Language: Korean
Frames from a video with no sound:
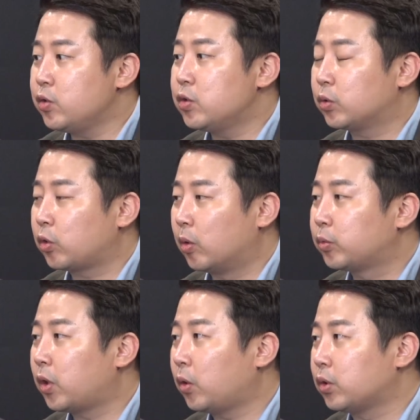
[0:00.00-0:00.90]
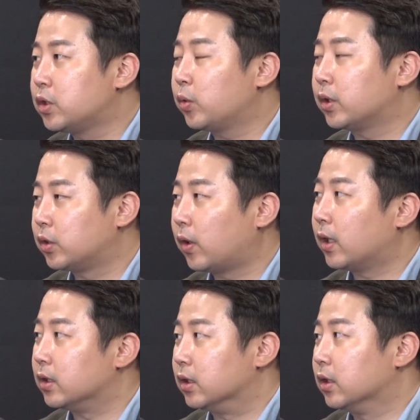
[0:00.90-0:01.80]
정도 검토하고 기소에
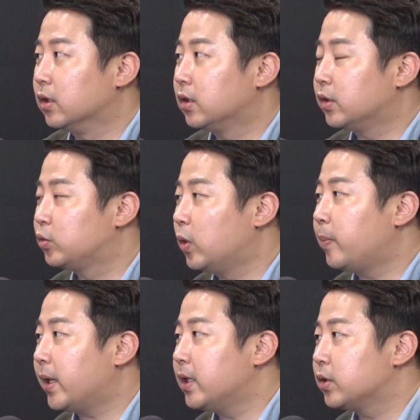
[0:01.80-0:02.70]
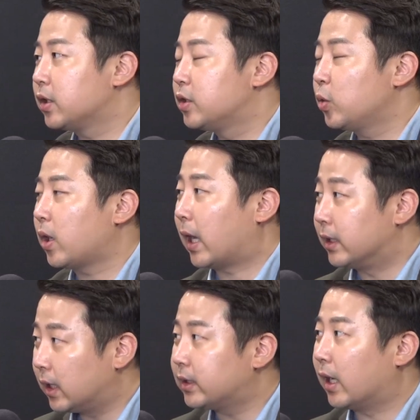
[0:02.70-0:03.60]
들어가는 그래서 9월 8일 전에 기소가
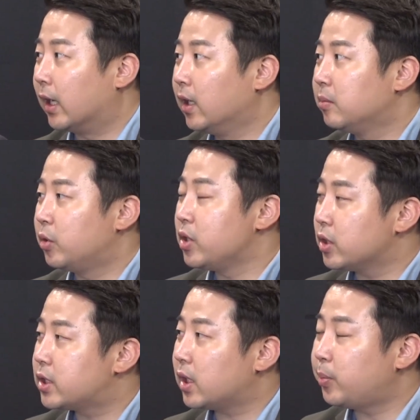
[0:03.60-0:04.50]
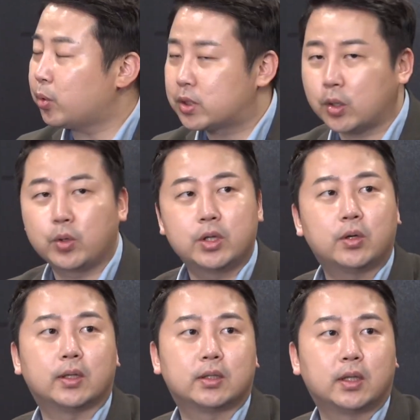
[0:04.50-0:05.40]
가능하다 뭐 이런 시간표를 재고 있는 것
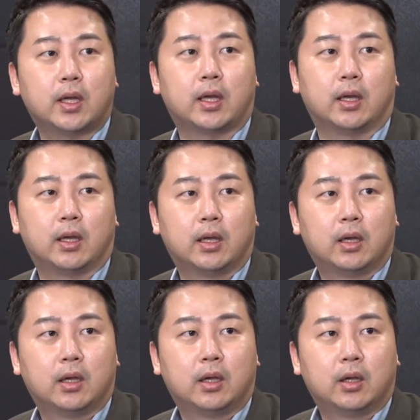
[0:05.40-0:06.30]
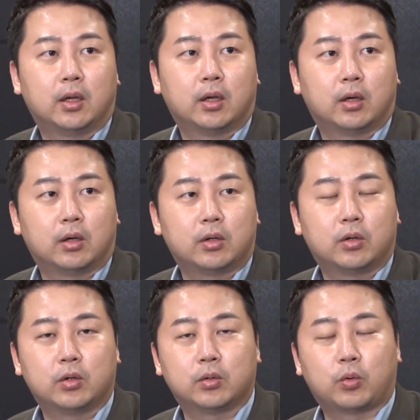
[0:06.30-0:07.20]
같은데
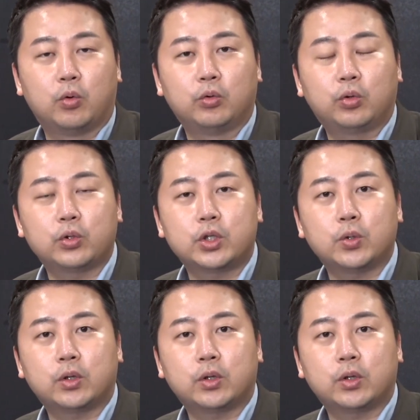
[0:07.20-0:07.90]
이거 공소시효